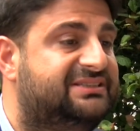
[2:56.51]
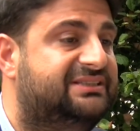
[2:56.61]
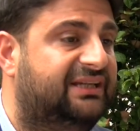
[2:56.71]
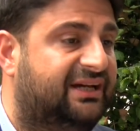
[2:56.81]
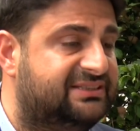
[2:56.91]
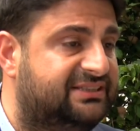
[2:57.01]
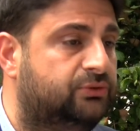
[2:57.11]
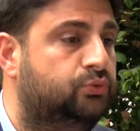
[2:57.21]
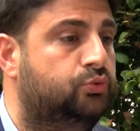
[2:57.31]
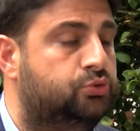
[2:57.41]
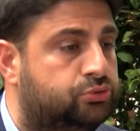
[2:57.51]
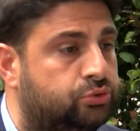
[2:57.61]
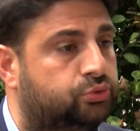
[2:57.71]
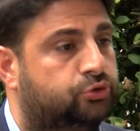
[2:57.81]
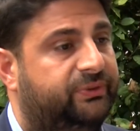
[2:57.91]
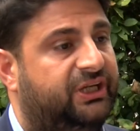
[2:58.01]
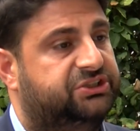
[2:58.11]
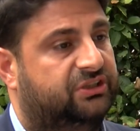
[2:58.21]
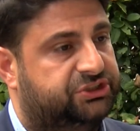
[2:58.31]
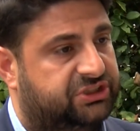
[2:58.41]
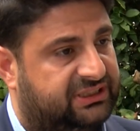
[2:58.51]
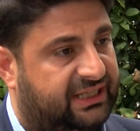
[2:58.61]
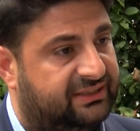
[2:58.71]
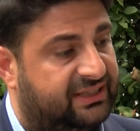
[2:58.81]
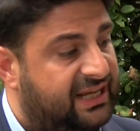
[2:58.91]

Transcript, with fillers: siyaset üstü tutmaya çalışırken,